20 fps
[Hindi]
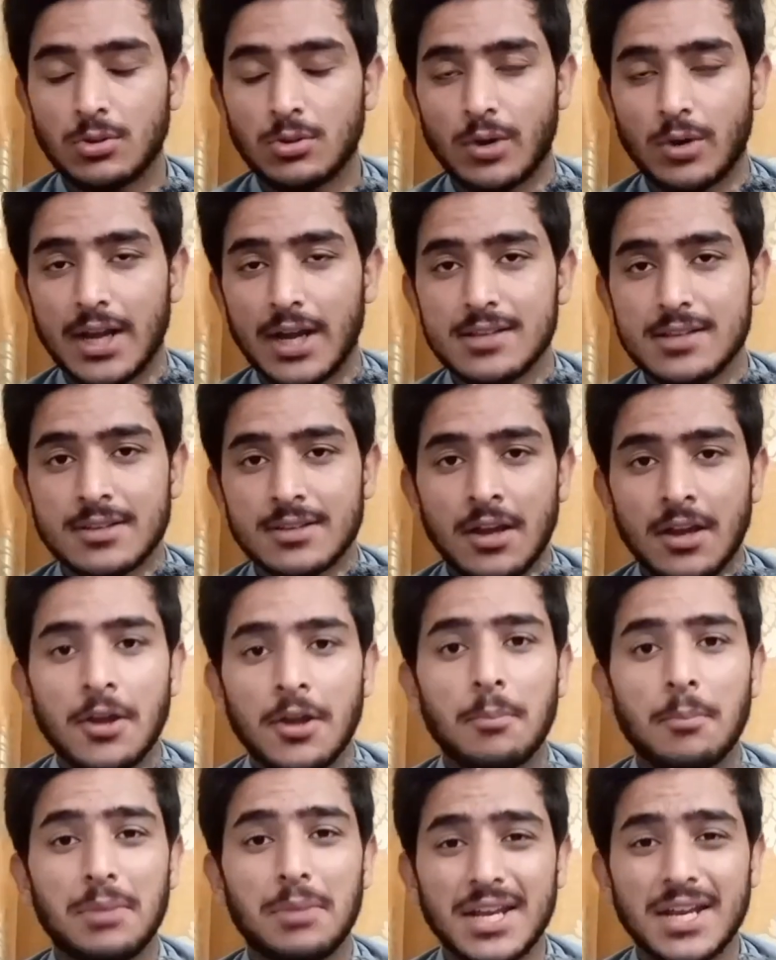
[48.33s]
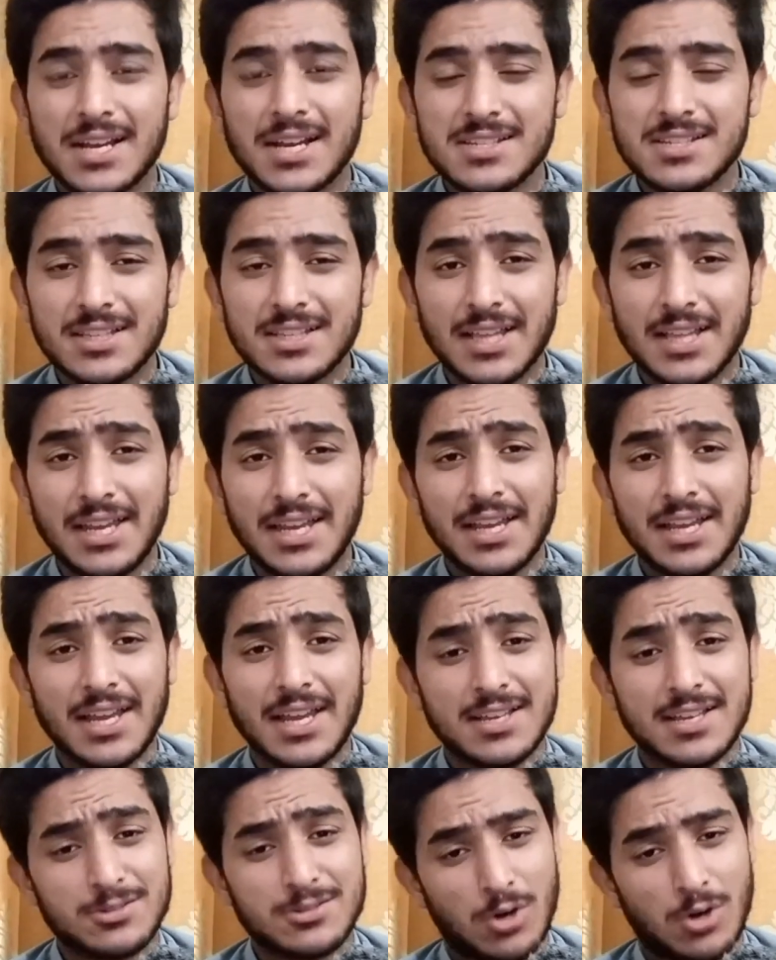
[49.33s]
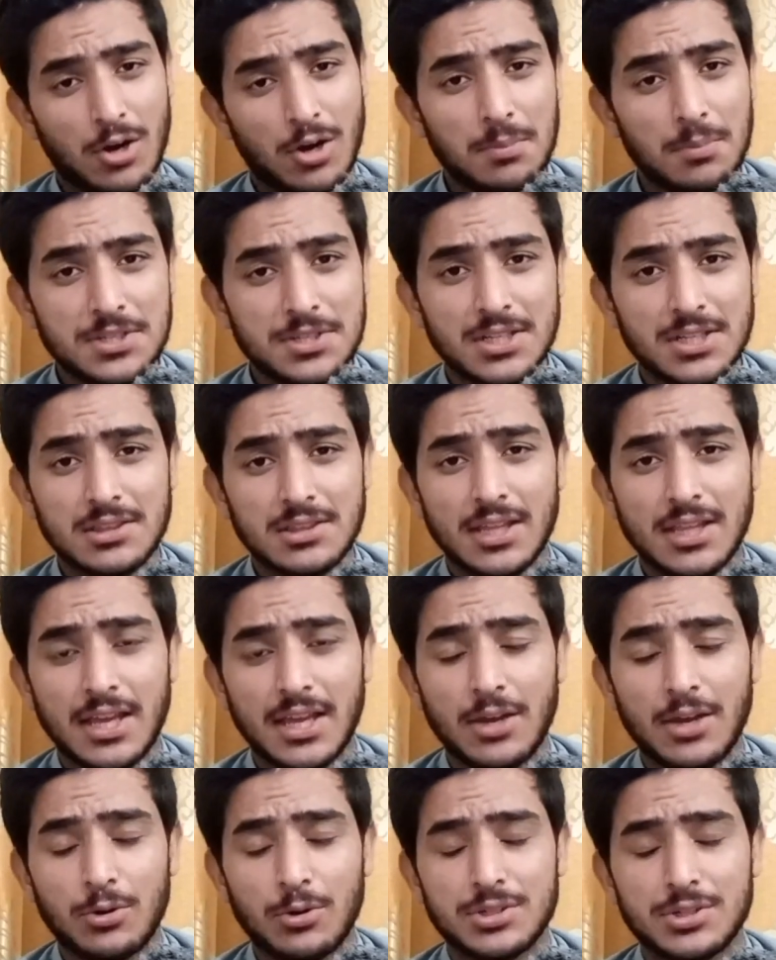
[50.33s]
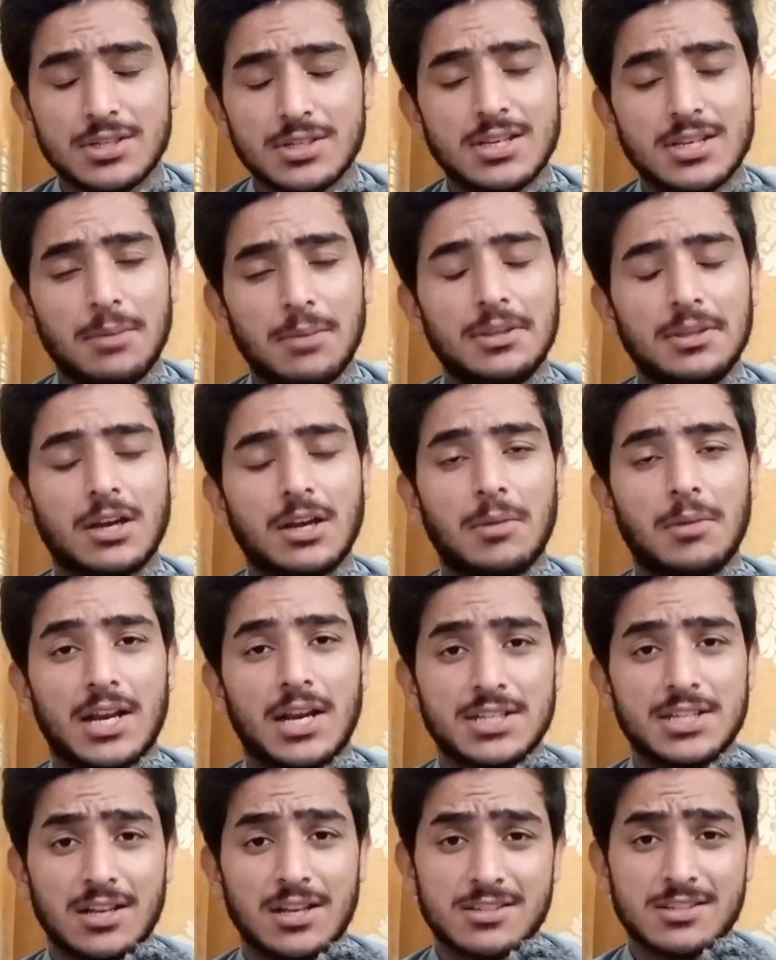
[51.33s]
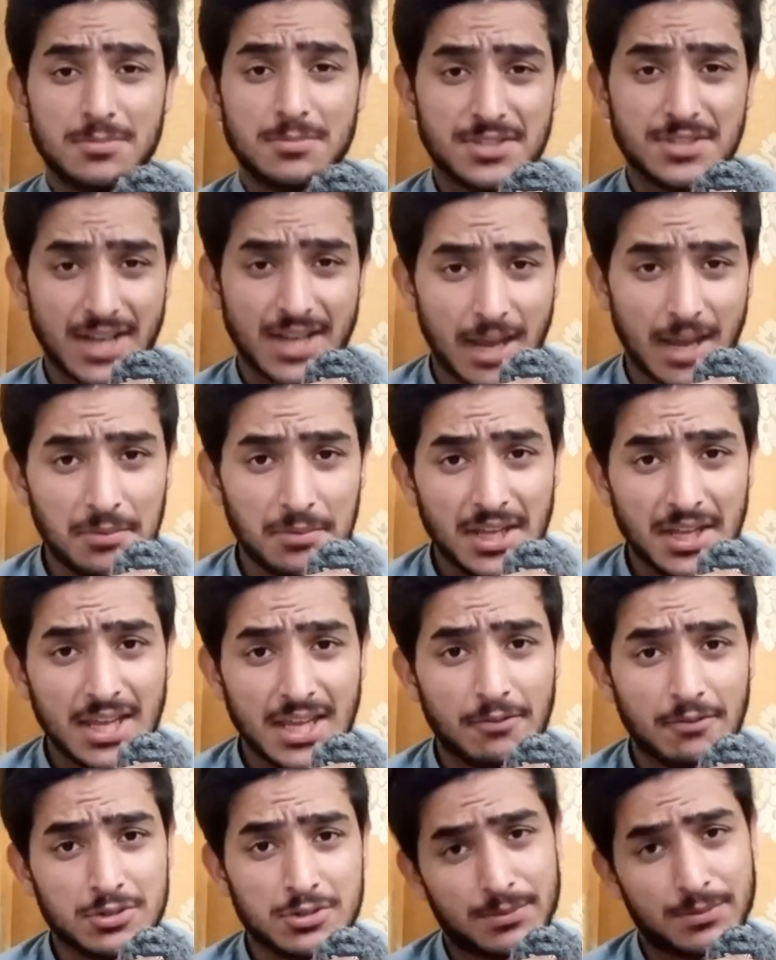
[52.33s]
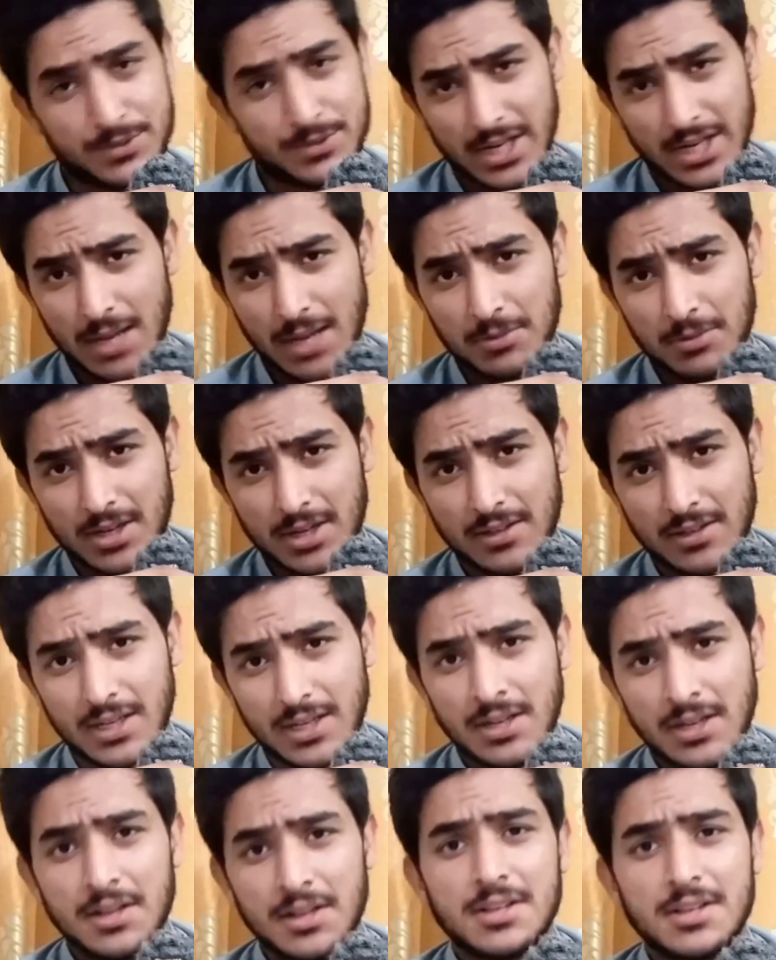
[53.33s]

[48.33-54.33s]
तो भाई बिना किसी देरी के ये सॉन्ग पे चलते हैं और जिसने अभी तक हमारा चैनल सब्सक्राइब नहीं किया वो सब्सक्राइब कर दे